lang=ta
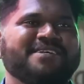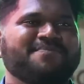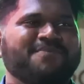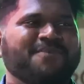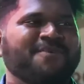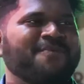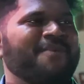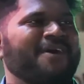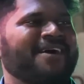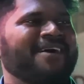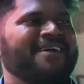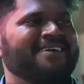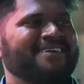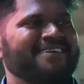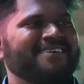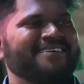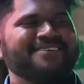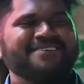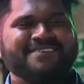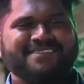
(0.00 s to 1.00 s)
திருப்பூர்
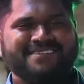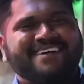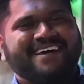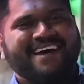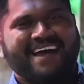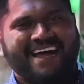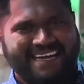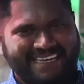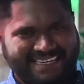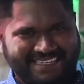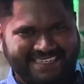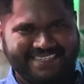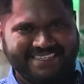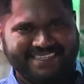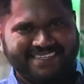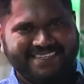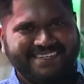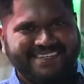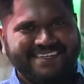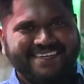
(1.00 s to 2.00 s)
மக்களுக்கு ஹாய்
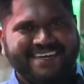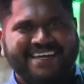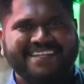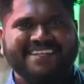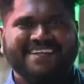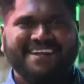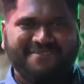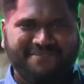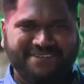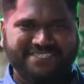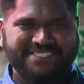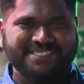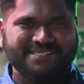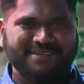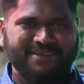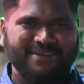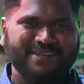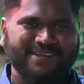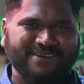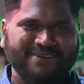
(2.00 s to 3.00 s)
இது நான்
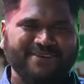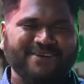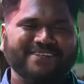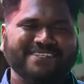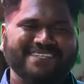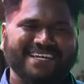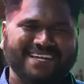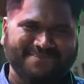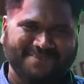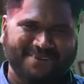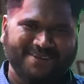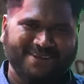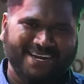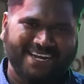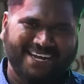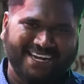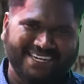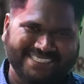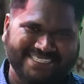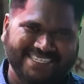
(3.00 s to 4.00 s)
ஃபஸ்ட்டு சொல்லியிருக்கணும் இருந்தாலும்
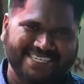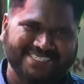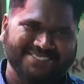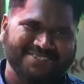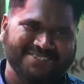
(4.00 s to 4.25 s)
பரவாயில்ல கடைசியாக